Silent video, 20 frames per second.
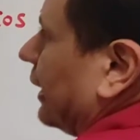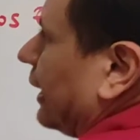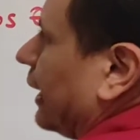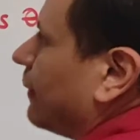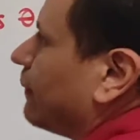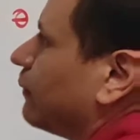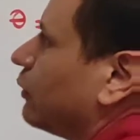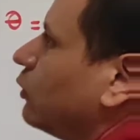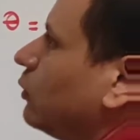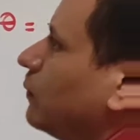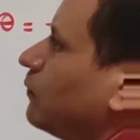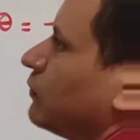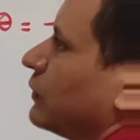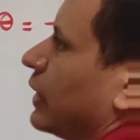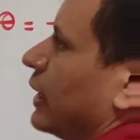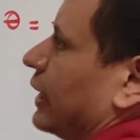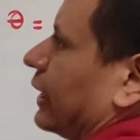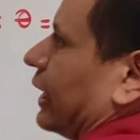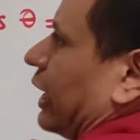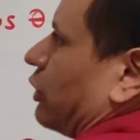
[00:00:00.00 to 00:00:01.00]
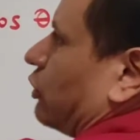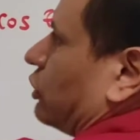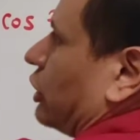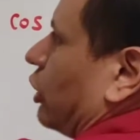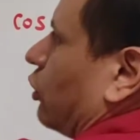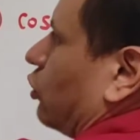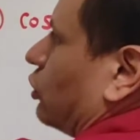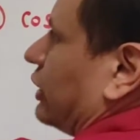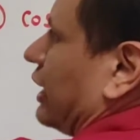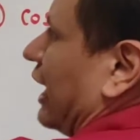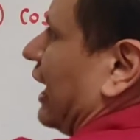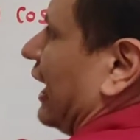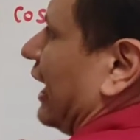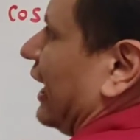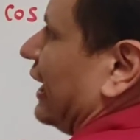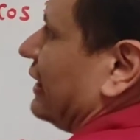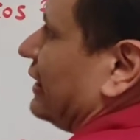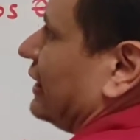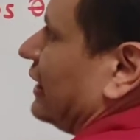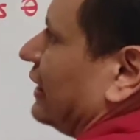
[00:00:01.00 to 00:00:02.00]
ejemplo que yo tengo
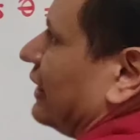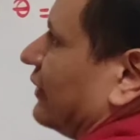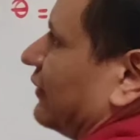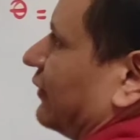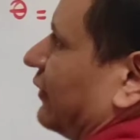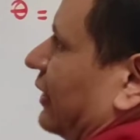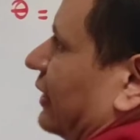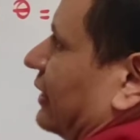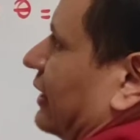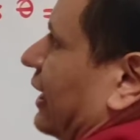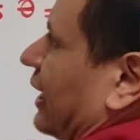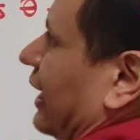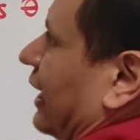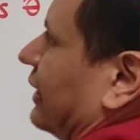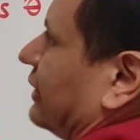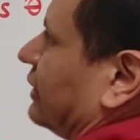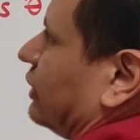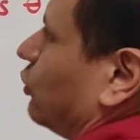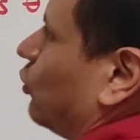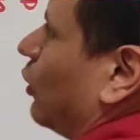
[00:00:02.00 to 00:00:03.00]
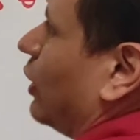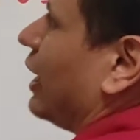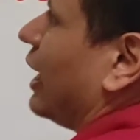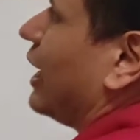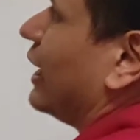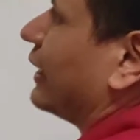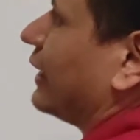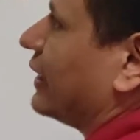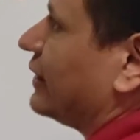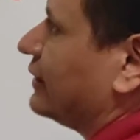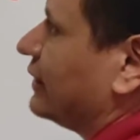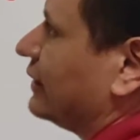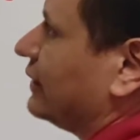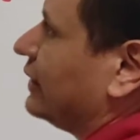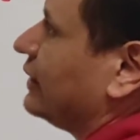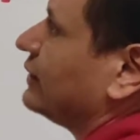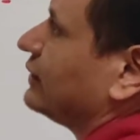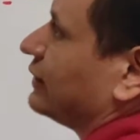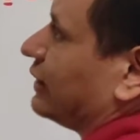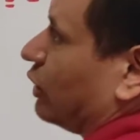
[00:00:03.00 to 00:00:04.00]
tangente de feta es igual a la raíz de
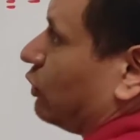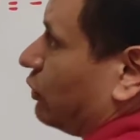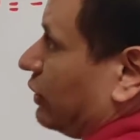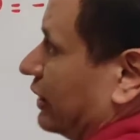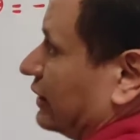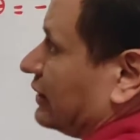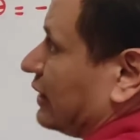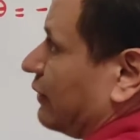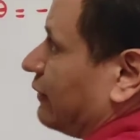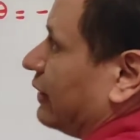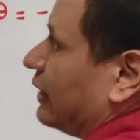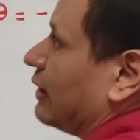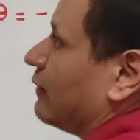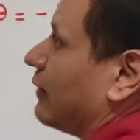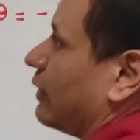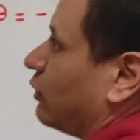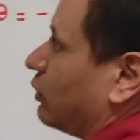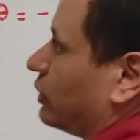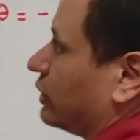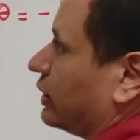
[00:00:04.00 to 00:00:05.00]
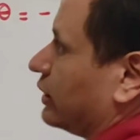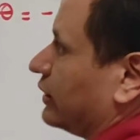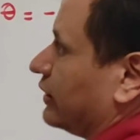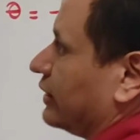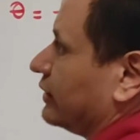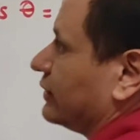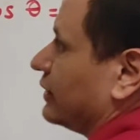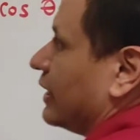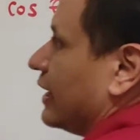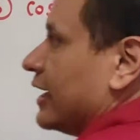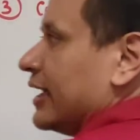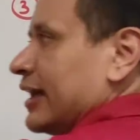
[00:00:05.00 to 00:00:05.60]
3. Tengo que saber el valor de 3.